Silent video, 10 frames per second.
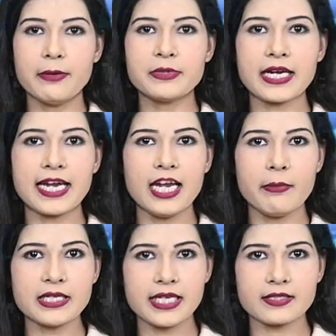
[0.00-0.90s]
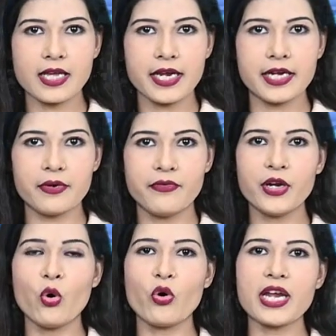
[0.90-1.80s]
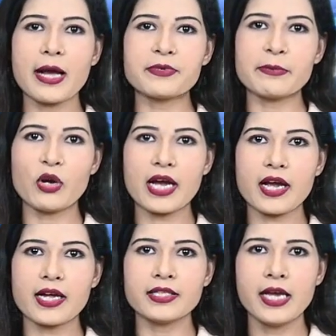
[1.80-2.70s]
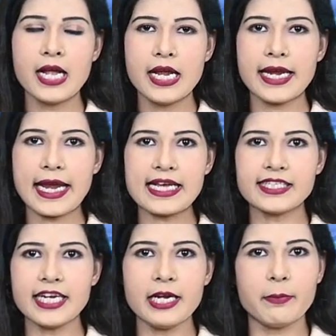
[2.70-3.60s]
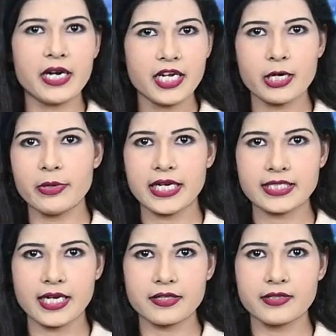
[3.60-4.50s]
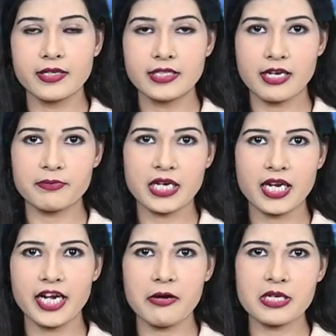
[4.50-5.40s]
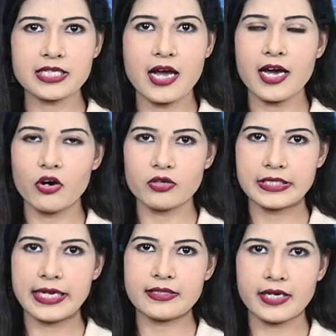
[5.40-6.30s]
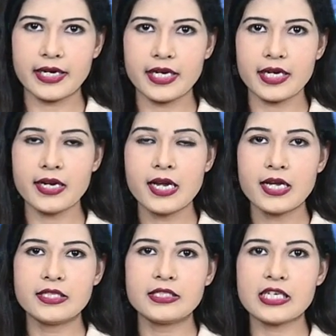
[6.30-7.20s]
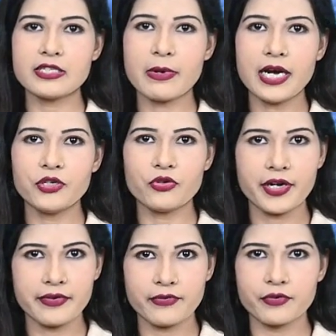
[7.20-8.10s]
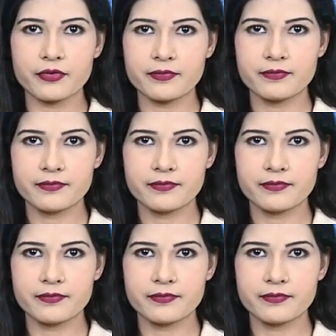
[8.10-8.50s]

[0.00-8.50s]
अब तक के लिए बस इतना ही फिर होगी आपसे मुलाकात एक ऐसी ही बड़ी खबर के साथ तब तक के लिए नमस्कार और देखते रहिए जज्बात 24